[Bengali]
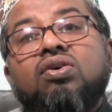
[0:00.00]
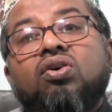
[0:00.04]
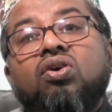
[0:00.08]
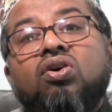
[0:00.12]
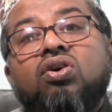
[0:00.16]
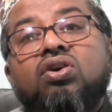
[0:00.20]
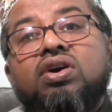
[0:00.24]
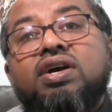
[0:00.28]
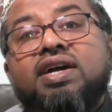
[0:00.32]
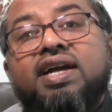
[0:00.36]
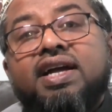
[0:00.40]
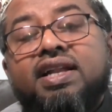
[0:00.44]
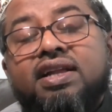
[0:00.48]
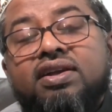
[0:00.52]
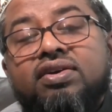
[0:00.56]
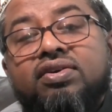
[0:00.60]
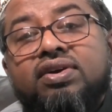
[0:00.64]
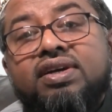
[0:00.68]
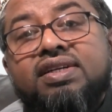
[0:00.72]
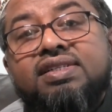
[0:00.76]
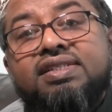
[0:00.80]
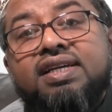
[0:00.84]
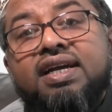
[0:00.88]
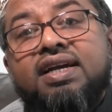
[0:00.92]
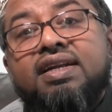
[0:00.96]
অহংকারী
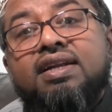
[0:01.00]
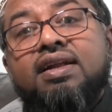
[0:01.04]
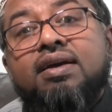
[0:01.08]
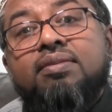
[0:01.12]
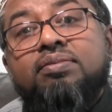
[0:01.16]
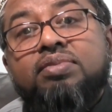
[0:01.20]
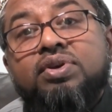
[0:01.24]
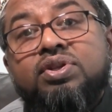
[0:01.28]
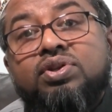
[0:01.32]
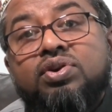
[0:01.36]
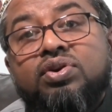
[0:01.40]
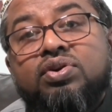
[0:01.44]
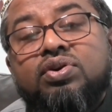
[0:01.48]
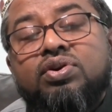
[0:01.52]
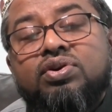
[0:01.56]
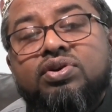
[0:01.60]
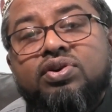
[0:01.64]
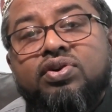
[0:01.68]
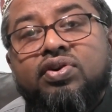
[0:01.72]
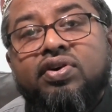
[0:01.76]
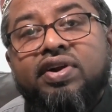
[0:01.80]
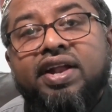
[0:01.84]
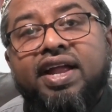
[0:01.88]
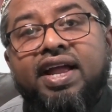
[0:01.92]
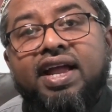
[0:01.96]
হয়ে যায় না বিতরণ
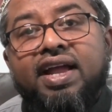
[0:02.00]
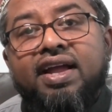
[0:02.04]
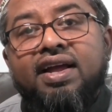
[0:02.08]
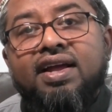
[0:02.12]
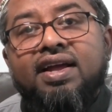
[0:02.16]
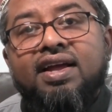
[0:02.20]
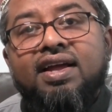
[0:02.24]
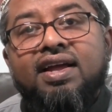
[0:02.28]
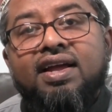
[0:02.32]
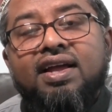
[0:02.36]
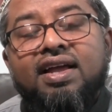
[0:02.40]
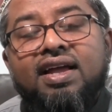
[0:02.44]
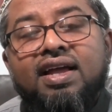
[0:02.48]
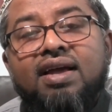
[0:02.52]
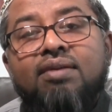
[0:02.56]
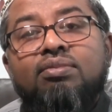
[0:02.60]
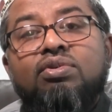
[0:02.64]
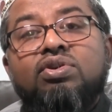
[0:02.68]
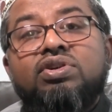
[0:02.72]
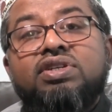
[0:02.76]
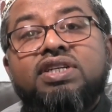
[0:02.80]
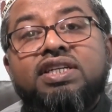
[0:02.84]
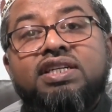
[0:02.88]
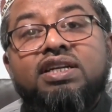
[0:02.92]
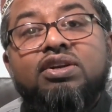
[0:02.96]
করে
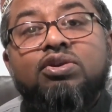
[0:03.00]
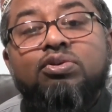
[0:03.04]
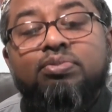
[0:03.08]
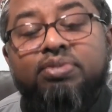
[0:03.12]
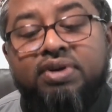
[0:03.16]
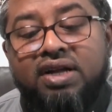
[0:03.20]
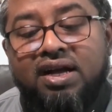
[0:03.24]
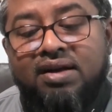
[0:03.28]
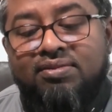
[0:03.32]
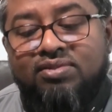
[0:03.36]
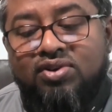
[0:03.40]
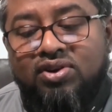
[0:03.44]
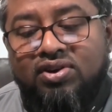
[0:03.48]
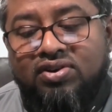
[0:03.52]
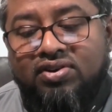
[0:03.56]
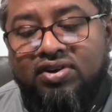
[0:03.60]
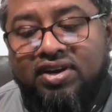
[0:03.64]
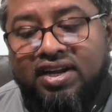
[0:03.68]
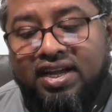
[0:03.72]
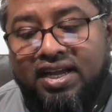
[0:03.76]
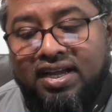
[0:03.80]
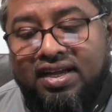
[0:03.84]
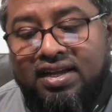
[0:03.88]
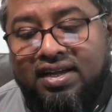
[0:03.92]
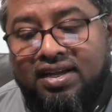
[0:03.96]
এবং সেটার উপরে আমল
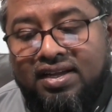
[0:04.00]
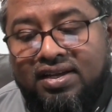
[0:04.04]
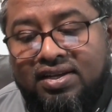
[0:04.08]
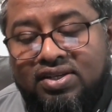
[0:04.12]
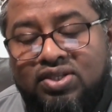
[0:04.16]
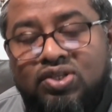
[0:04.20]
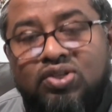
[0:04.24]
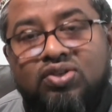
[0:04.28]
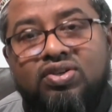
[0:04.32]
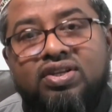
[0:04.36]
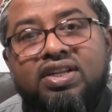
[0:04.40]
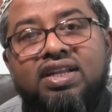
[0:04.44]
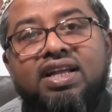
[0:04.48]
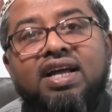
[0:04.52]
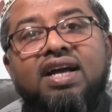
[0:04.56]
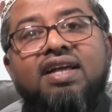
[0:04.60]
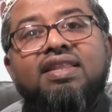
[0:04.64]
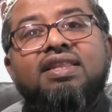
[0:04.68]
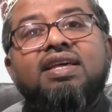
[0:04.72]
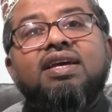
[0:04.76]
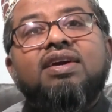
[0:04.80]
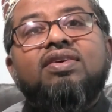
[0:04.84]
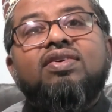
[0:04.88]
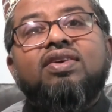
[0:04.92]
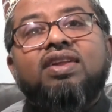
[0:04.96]
করে সুক্রিয়া
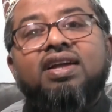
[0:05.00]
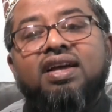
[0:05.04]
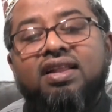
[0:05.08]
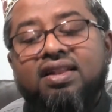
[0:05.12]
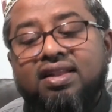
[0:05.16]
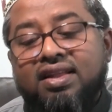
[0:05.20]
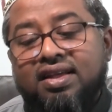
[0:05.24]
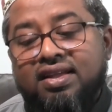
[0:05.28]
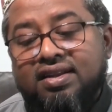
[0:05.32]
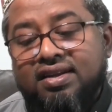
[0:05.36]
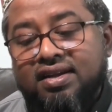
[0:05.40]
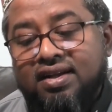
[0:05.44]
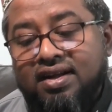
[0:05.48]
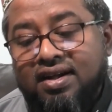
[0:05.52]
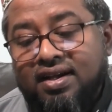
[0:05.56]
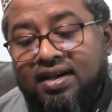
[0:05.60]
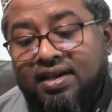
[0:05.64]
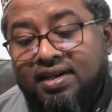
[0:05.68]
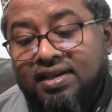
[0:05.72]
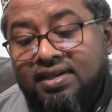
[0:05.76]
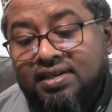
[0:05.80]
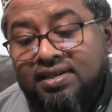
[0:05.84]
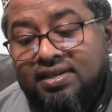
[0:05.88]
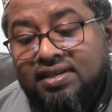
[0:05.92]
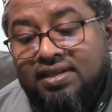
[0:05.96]
আদায় করে আল্লাহ
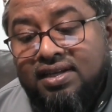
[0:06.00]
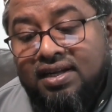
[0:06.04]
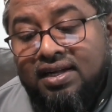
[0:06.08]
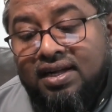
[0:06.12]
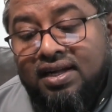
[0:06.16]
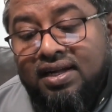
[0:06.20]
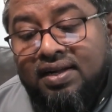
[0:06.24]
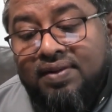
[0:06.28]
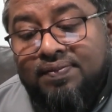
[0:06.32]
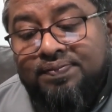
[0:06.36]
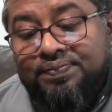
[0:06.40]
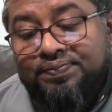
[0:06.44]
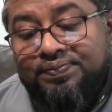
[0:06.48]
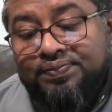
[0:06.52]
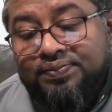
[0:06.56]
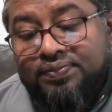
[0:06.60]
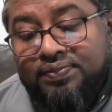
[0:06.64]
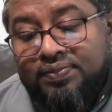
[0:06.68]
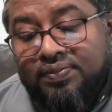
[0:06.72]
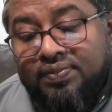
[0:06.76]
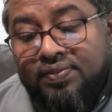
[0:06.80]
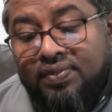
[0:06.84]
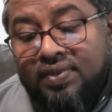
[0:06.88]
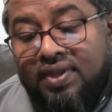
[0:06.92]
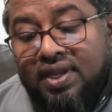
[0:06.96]

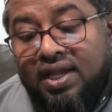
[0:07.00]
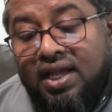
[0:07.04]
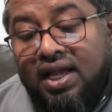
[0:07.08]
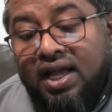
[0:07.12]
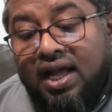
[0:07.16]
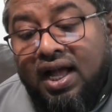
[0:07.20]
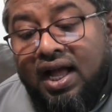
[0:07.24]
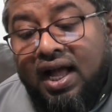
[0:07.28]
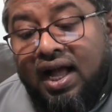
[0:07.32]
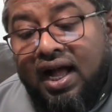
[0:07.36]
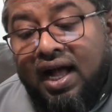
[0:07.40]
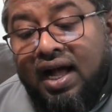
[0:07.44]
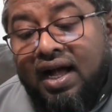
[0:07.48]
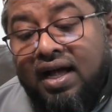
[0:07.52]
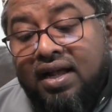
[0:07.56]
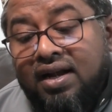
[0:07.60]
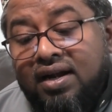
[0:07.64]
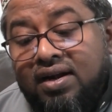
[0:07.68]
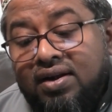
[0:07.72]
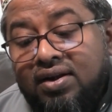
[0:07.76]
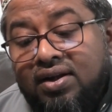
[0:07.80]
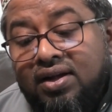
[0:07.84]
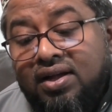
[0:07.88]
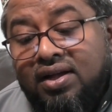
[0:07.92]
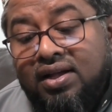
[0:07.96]
হুম আর
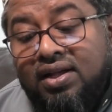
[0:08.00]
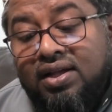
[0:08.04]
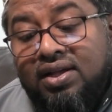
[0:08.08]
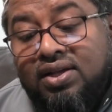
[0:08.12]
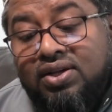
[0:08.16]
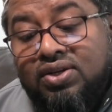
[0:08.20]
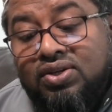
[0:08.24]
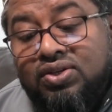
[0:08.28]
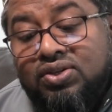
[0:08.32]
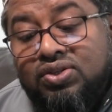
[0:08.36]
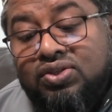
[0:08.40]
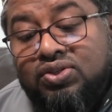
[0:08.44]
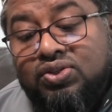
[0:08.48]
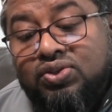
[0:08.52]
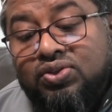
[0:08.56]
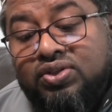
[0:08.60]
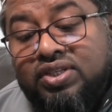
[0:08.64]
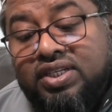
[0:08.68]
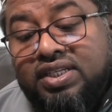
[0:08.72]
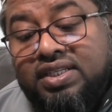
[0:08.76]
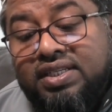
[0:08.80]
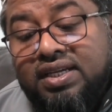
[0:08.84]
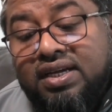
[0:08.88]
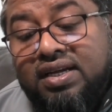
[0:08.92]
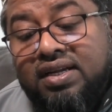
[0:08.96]

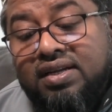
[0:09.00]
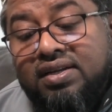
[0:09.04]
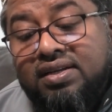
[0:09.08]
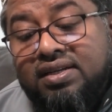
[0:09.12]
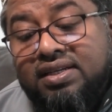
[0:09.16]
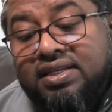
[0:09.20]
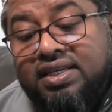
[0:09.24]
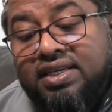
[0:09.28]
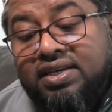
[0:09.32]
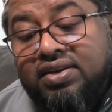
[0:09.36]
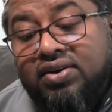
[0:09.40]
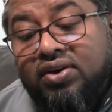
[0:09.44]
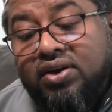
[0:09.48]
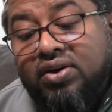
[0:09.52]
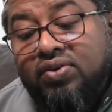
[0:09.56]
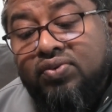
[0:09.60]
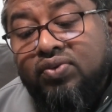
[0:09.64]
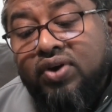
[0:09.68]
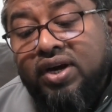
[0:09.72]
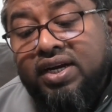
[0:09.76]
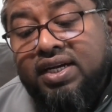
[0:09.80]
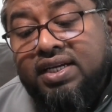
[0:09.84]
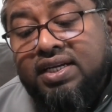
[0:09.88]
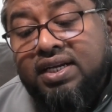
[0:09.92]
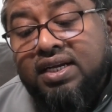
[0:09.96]
যদি তার কি হয়
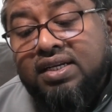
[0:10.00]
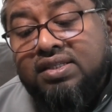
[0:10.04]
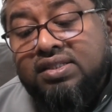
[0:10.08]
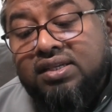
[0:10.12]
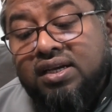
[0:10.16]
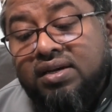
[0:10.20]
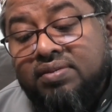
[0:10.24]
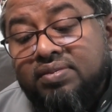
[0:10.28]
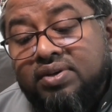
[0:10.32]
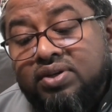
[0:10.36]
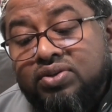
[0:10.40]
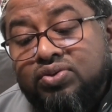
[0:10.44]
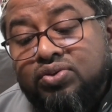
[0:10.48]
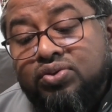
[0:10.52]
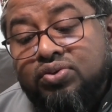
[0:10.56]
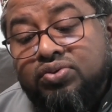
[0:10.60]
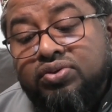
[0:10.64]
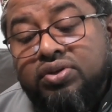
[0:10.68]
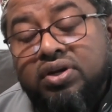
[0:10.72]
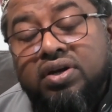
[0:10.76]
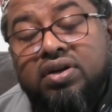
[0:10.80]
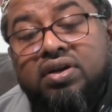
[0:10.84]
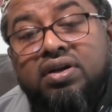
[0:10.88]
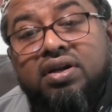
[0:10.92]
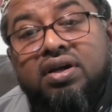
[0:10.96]
ওয়াইন আসাবাত হু
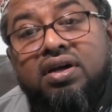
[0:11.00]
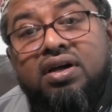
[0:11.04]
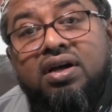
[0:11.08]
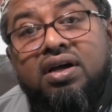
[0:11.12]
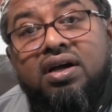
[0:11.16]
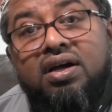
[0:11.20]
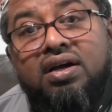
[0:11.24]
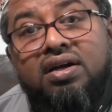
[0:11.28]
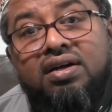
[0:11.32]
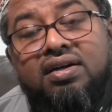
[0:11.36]
দর্রা